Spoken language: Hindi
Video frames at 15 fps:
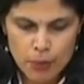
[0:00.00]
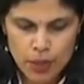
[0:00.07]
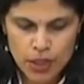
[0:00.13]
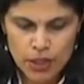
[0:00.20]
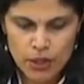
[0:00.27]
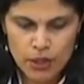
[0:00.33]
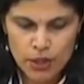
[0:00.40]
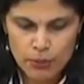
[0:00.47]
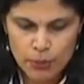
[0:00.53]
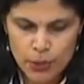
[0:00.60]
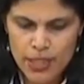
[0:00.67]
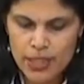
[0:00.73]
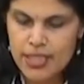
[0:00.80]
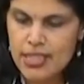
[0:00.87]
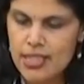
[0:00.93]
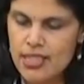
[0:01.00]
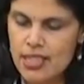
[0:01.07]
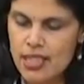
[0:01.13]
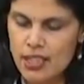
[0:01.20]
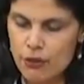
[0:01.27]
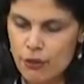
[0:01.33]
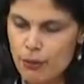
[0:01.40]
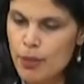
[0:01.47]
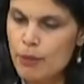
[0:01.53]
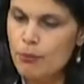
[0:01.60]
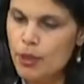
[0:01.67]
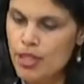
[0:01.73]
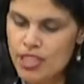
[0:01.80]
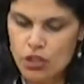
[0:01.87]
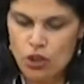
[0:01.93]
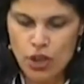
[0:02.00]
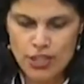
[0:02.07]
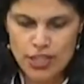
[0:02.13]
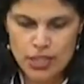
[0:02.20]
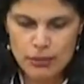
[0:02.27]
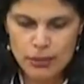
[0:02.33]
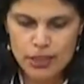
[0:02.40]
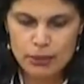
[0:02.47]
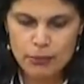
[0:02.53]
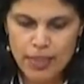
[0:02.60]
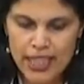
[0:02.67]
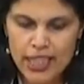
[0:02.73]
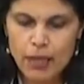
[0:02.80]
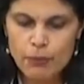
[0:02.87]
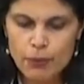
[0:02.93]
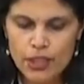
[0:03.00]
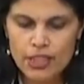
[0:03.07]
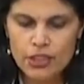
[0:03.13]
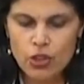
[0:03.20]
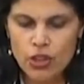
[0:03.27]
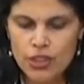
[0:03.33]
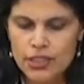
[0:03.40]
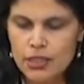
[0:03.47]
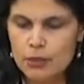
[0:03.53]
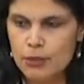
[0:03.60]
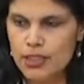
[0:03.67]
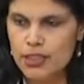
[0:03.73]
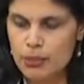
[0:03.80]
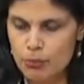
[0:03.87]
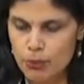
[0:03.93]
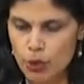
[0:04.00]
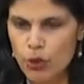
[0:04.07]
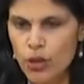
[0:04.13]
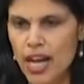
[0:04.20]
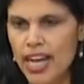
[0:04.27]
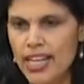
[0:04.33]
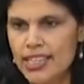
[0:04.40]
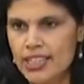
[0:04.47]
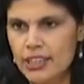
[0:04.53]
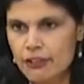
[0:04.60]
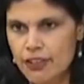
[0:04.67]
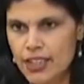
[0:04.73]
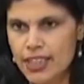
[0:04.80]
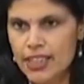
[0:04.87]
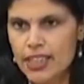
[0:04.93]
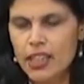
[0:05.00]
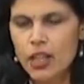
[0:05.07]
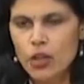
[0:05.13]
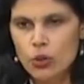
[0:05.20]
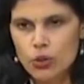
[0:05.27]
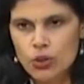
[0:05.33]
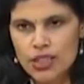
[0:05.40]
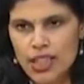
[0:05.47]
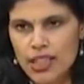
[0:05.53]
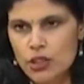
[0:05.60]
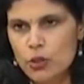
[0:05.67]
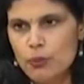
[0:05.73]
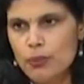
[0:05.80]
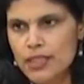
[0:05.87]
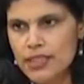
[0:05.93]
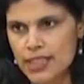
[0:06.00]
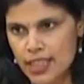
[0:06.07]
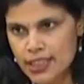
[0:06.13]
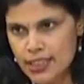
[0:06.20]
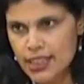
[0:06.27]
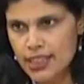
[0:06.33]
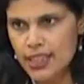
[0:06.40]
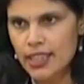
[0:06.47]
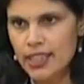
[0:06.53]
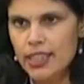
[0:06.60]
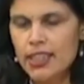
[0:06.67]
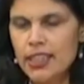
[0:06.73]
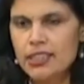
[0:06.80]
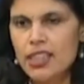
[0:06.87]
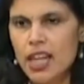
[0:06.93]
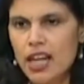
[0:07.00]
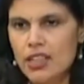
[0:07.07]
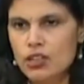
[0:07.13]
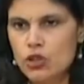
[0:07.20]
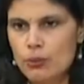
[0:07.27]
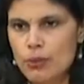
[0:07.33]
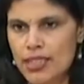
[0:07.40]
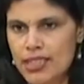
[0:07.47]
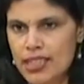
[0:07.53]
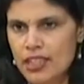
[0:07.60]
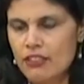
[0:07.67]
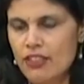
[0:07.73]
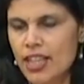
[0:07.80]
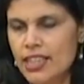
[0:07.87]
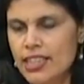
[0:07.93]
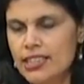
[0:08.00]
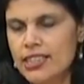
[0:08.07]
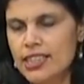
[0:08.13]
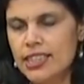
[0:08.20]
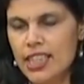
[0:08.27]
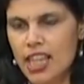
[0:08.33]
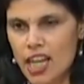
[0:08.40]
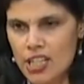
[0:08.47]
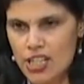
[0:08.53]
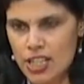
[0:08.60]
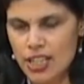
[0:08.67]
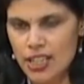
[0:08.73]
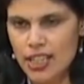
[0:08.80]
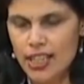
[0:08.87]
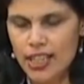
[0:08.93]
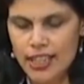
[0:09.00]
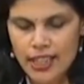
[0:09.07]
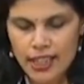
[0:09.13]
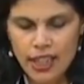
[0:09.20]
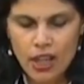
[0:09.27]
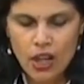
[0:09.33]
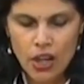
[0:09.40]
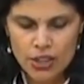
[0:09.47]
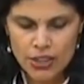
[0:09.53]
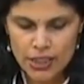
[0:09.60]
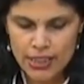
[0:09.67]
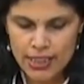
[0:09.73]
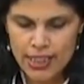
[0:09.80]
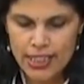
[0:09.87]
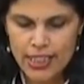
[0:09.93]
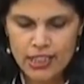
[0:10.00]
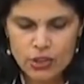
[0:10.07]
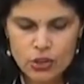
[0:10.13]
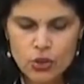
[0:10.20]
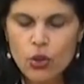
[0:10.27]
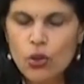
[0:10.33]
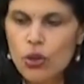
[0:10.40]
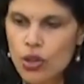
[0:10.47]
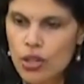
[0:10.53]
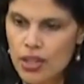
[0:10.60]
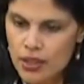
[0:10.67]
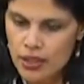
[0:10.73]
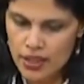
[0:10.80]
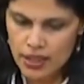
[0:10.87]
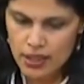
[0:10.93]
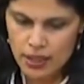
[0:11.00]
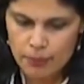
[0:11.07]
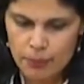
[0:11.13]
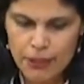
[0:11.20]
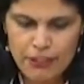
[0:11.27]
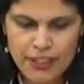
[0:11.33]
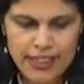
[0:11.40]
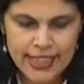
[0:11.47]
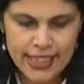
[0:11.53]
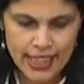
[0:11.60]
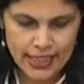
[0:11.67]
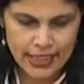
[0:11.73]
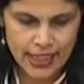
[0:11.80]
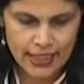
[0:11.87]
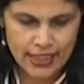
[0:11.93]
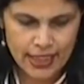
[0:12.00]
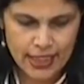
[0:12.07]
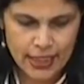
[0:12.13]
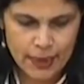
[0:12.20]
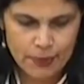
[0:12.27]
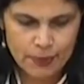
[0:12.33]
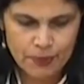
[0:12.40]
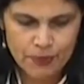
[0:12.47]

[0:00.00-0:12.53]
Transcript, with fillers: पुलिस विमेन पुलिस कांस्टेबल्स महिला पुलिस कांस्टेबल्स प्रोएक्टिवली उन घरों पर जाती हैं जहां डोमेस्टिक वायलेंस की आशंका है जिससे कि इसको प्रिवेंट uh, किया जा सके